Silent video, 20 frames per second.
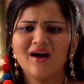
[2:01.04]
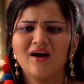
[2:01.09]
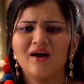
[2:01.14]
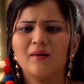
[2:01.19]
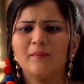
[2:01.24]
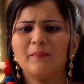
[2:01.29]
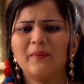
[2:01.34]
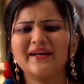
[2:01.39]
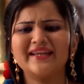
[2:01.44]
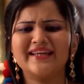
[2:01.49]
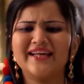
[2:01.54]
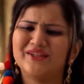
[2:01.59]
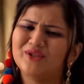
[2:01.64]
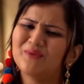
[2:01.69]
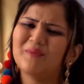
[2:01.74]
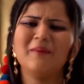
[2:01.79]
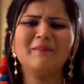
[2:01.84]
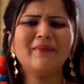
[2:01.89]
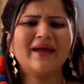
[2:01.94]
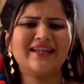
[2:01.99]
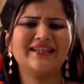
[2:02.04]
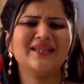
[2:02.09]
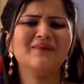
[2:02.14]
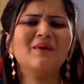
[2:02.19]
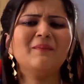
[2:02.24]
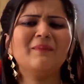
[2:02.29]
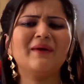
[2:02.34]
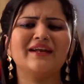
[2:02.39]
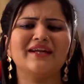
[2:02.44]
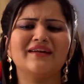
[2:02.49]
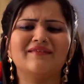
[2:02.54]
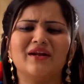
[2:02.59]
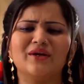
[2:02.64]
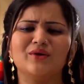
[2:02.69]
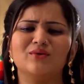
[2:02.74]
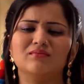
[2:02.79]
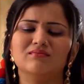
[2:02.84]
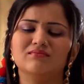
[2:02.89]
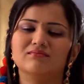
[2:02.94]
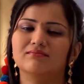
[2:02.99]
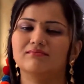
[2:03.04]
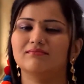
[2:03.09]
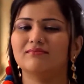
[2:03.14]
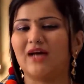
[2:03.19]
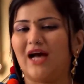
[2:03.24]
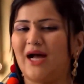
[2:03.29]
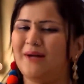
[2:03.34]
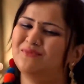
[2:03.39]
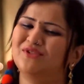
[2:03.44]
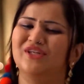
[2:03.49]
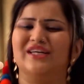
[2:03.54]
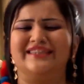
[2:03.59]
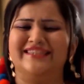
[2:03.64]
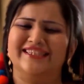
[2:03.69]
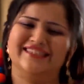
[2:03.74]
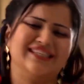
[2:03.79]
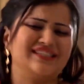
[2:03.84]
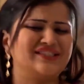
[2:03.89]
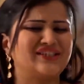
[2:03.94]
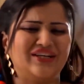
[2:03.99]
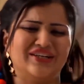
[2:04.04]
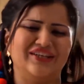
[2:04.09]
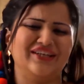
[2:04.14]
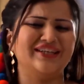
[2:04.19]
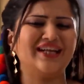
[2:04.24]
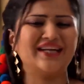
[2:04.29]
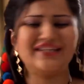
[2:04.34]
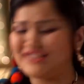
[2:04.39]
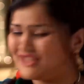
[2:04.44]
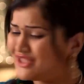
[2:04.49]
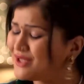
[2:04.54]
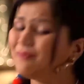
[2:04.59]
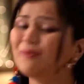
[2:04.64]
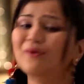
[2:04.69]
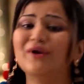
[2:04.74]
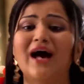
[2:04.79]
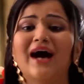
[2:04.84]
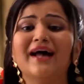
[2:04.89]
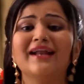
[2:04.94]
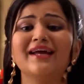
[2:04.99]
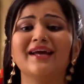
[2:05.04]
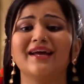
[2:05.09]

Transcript: Evet ama onu kınada giymeye karar verdim. Hadi çabuk ol aşağıda herkes